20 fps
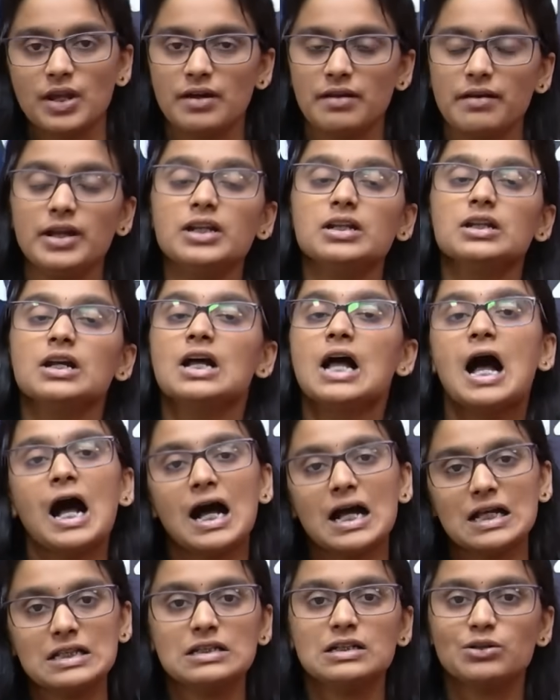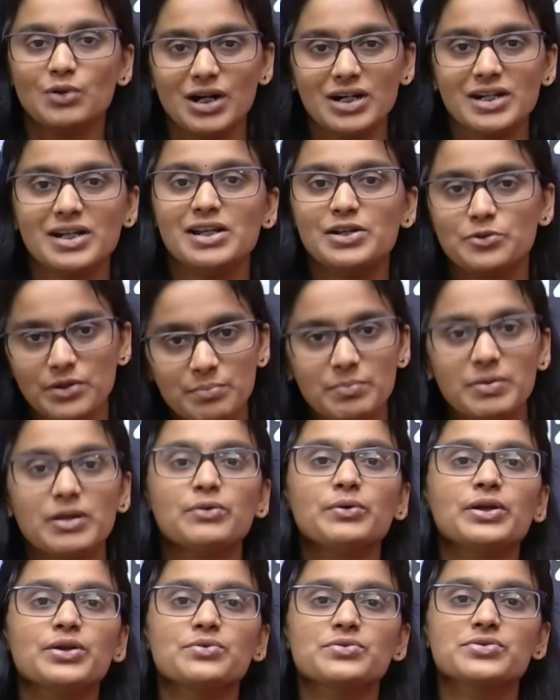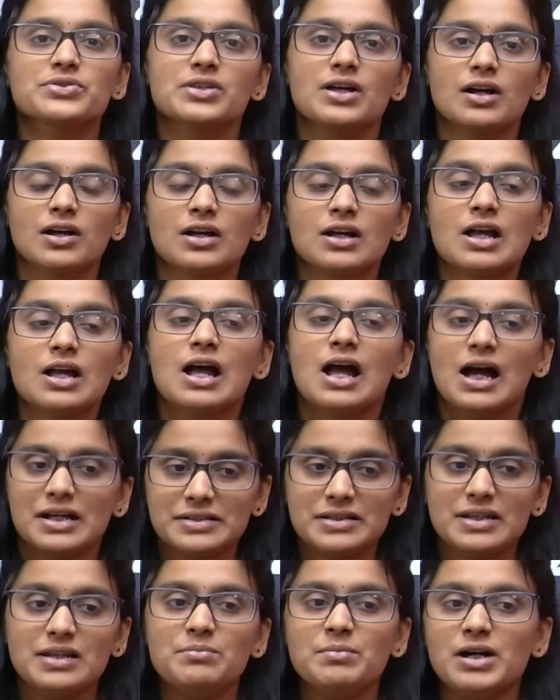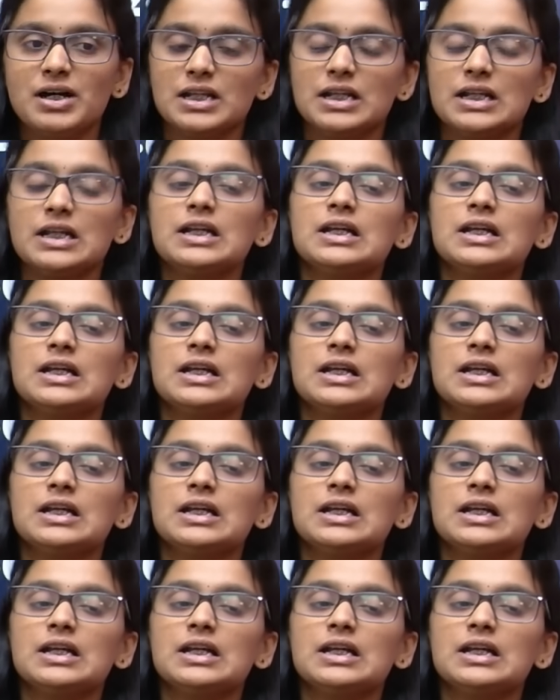ரைட் அது குவார்டர்லியோட பிவிக்யூஸ் தான் அதே மாதிரி